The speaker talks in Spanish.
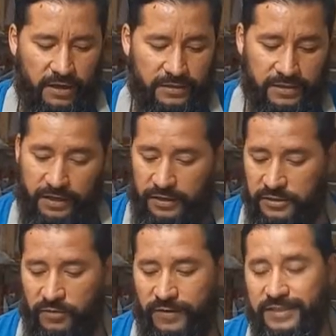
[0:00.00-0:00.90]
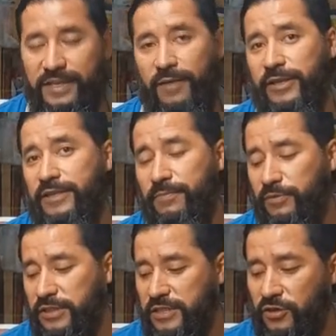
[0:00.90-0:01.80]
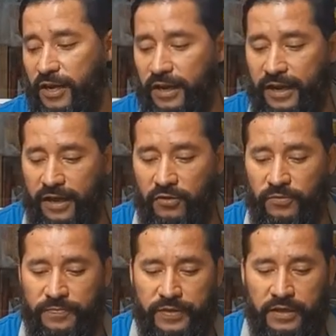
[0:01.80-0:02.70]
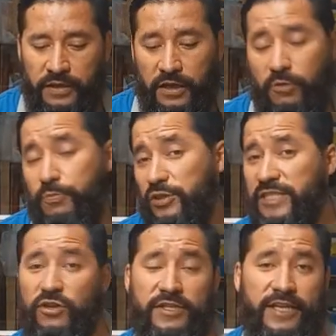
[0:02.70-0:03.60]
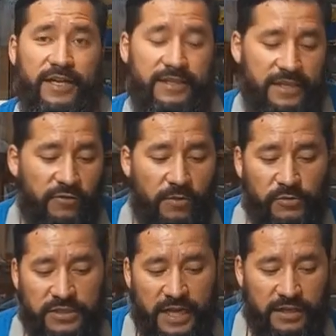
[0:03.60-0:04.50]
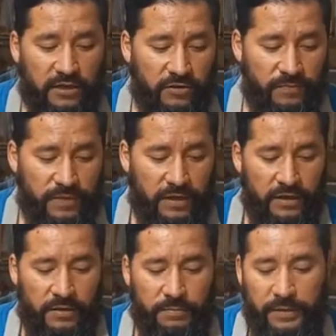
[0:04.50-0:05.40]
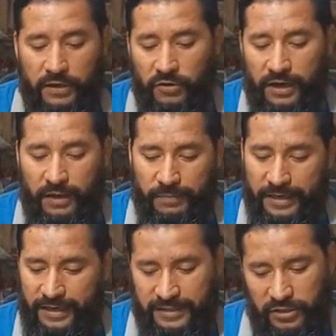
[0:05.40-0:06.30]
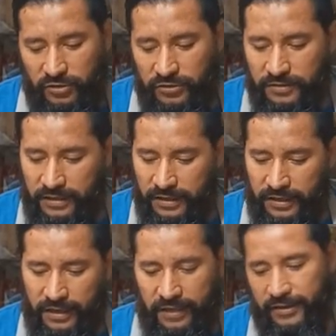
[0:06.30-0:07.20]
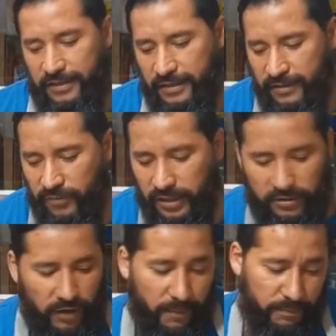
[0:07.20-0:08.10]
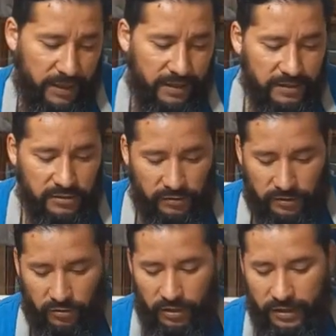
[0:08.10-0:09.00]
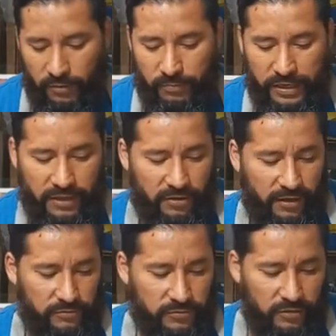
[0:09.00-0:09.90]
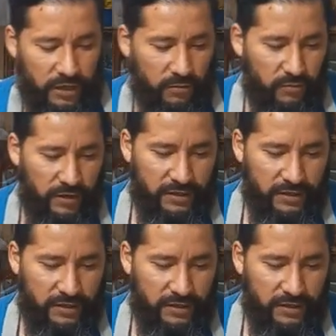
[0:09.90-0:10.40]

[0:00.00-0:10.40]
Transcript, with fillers: así que eso es básicamente el proceso del lacado, es un proceso alternativo al mosaico, pero en la aplicación eh, queda bastante bonito. Las piedras sobre todo le da un brillo, le da un toque como